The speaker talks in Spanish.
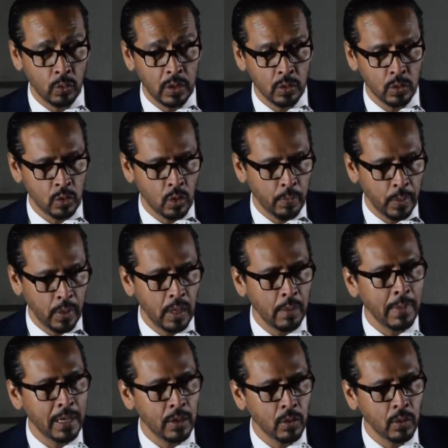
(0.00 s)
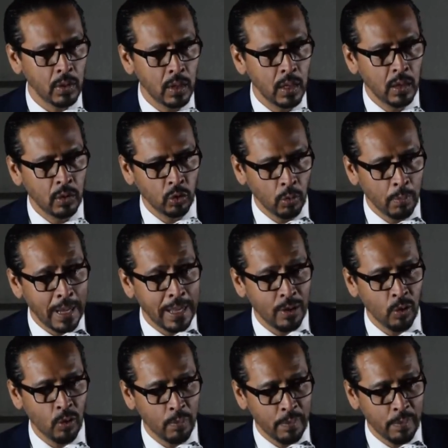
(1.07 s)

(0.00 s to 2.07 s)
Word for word: endoscopio en la mano, tomarlo,